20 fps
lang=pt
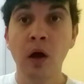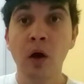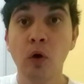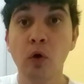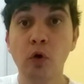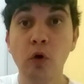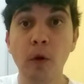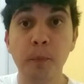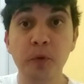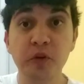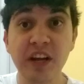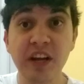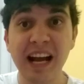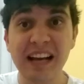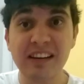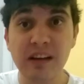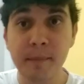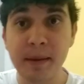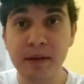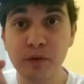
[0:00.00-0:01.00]
Grupo de
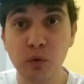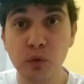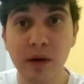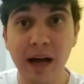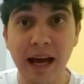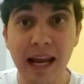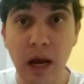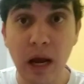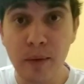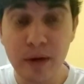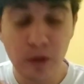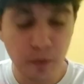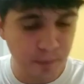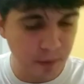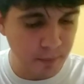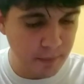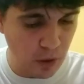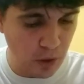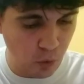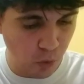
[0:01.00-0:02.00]
engajamento do canal aí no
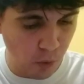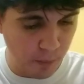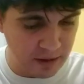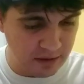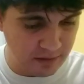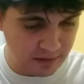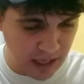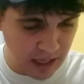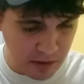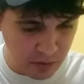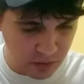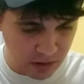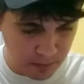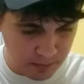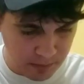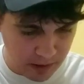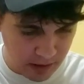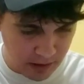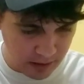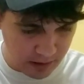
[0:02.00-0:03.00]
primeiro comentário
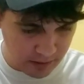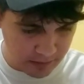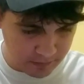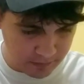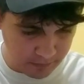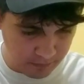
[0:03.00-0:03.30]
também.